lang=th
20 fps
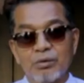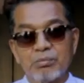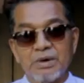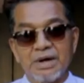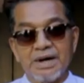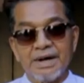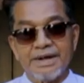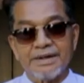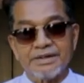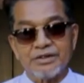วะบิ
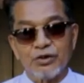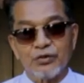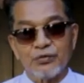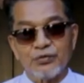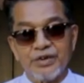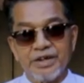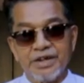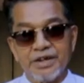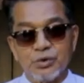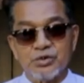ลัยตอ
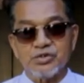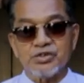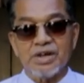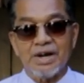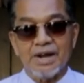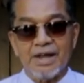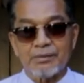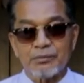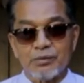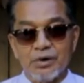ฟิกวัสส
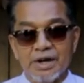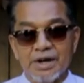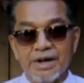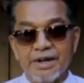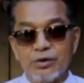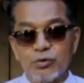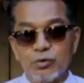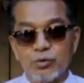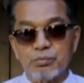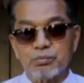ลามุอะลัย
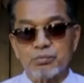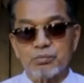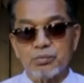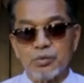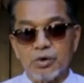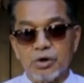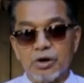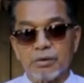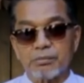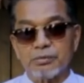กุม
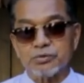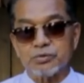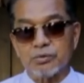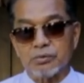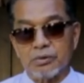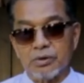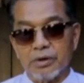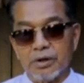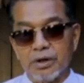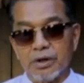วะราะห์มะตุ
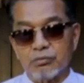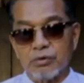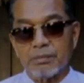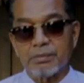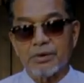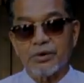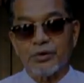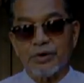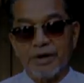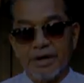ลลอฮ์วะ
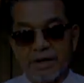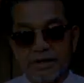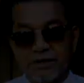บะเราะกา